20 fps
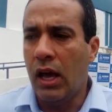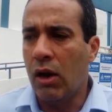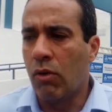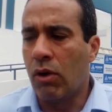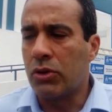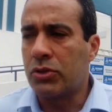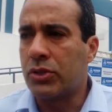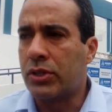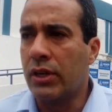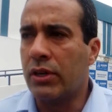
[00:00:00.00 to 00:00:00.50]

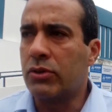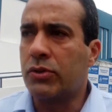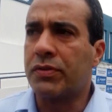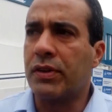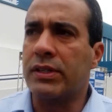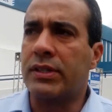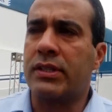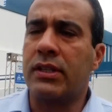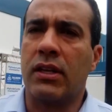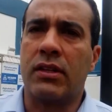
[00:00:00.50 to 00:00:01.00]
Eu acho que
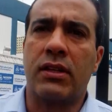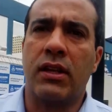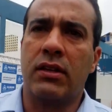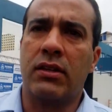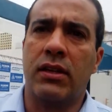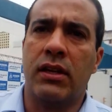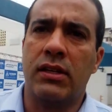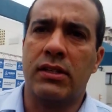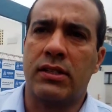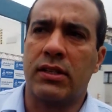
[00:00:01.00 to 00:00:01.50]
isso vai ser a
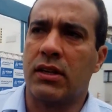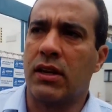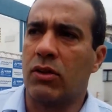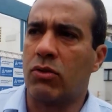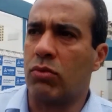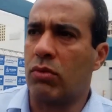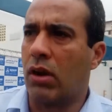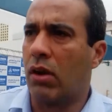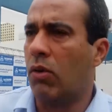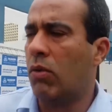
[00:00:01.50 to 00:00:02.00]
tendência
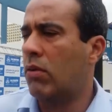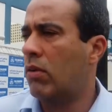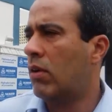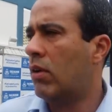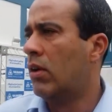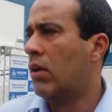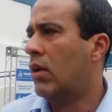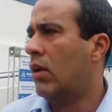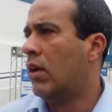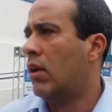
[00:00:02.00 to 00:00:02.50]
natural.
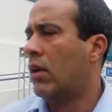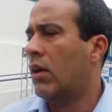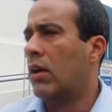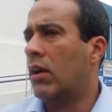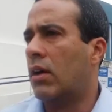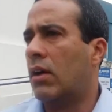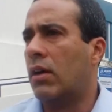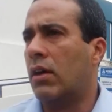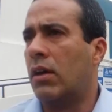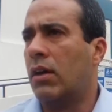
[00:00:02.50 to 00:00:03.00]

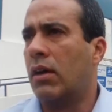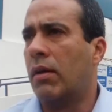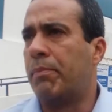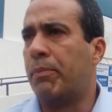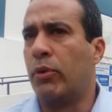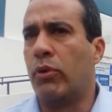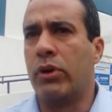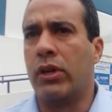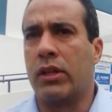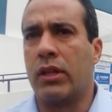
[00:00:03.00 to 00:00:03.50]
É, a
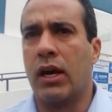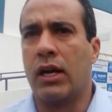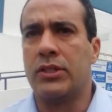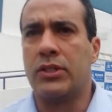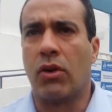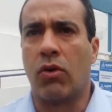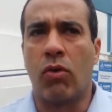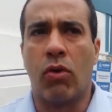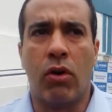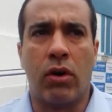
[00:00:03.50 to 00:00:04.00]

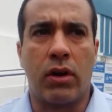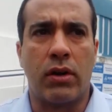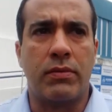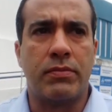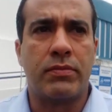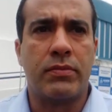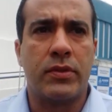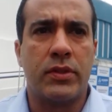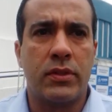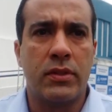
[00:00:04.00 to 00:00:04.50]
prioridade
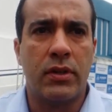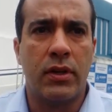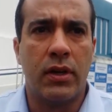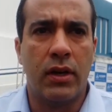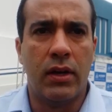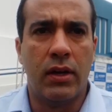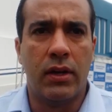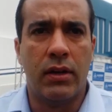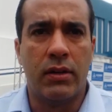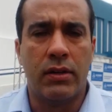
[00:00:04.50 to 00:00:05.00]
agora
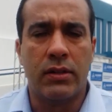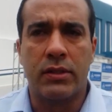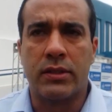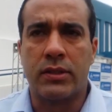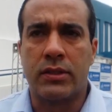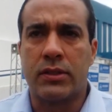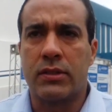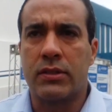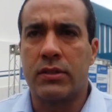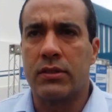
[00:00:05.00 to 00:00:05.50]
é
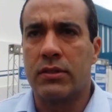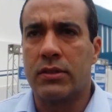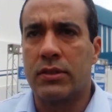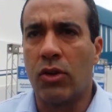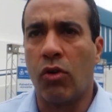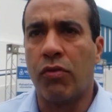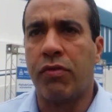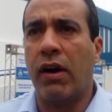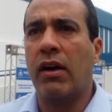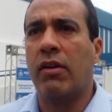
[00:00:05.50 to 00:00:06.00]

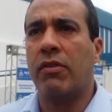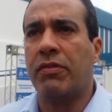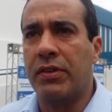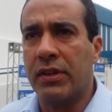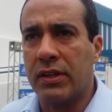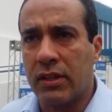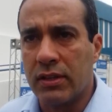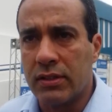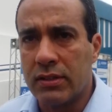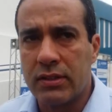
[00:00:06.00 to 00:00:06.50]
salvar
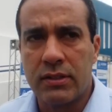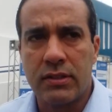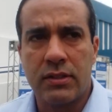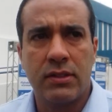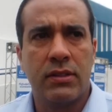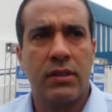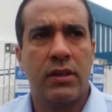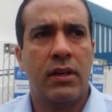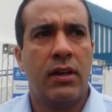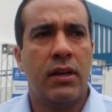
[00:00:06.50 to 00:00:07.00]
vidas
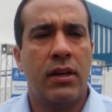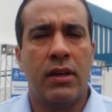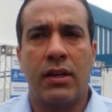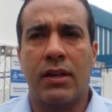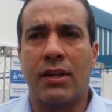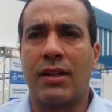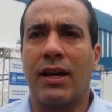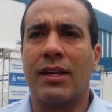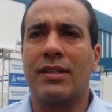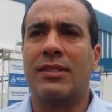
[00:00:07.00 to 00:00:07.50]

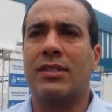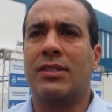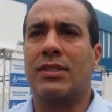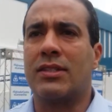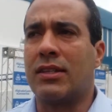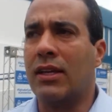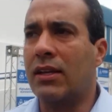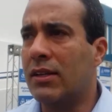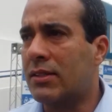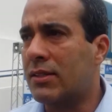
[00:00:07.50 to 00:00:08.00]
e dar
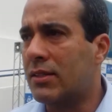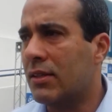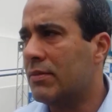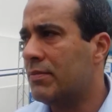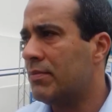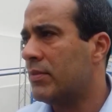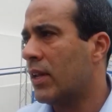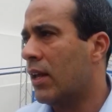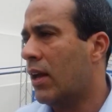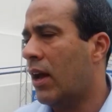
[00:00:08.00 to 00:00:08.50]

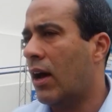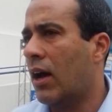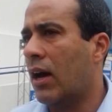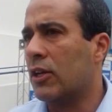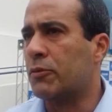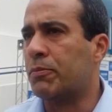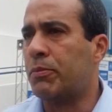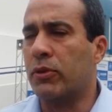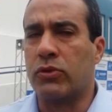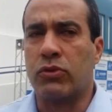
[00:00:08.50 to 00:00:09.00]
assistência
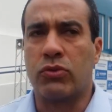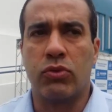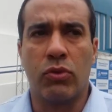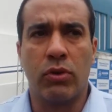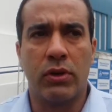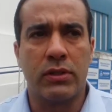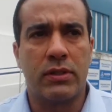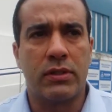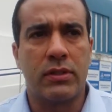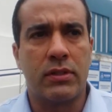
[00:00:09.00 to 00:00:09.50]
às
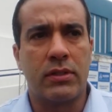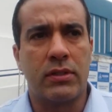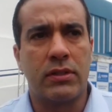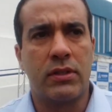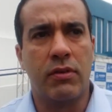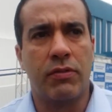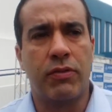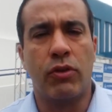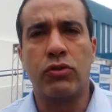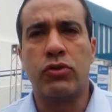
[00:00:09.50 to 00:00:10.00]
pessoas
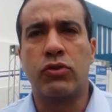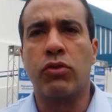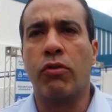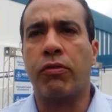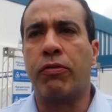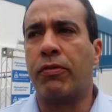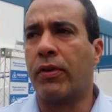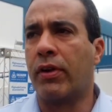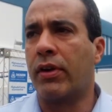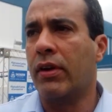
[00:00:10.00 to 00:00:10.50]
que vão
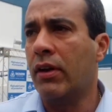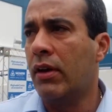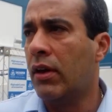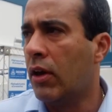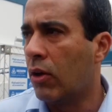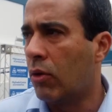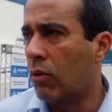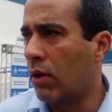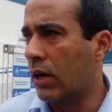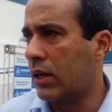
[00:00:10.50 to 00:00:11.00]
sofrer
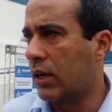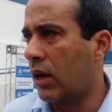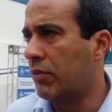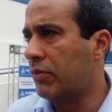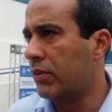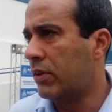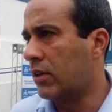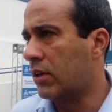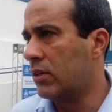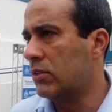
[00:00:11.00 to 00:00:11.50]
com a
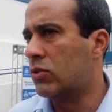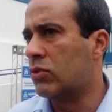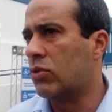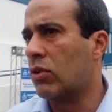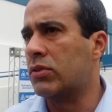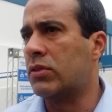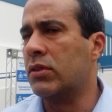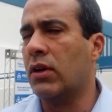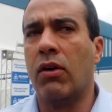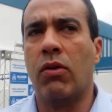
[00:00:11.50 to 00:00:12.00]
grave crise
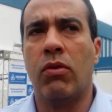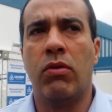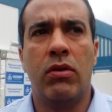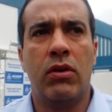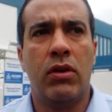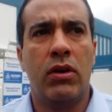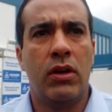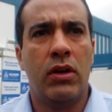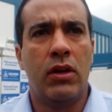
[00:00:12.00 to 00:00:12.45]
social